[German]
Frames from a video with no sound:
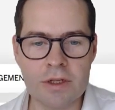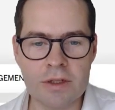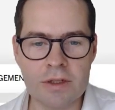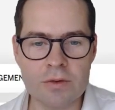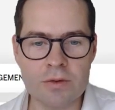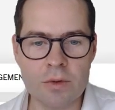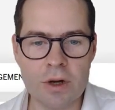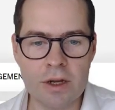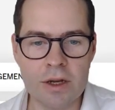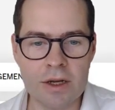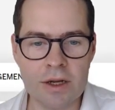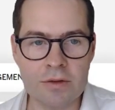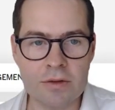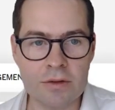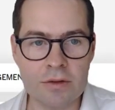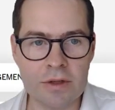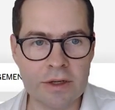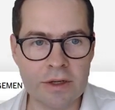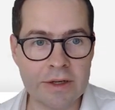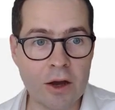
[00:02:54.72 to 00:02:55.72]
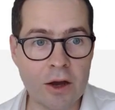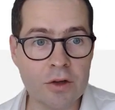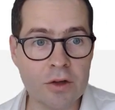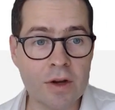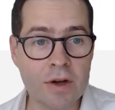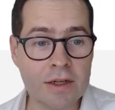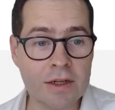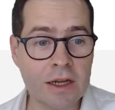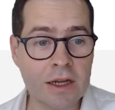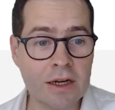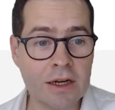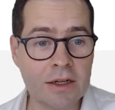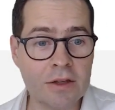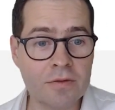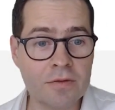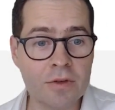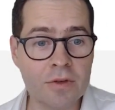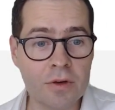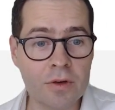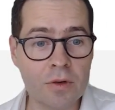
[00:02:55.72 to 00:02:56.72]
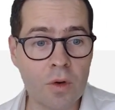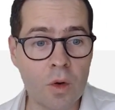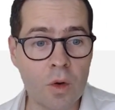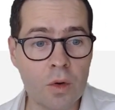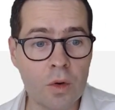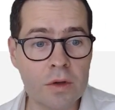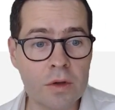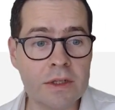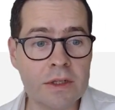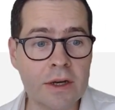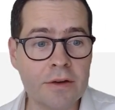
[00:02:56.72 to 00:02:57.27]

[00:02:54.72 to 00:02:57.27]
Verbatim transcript: dann so an. Also die Auswahl ist relativ groß,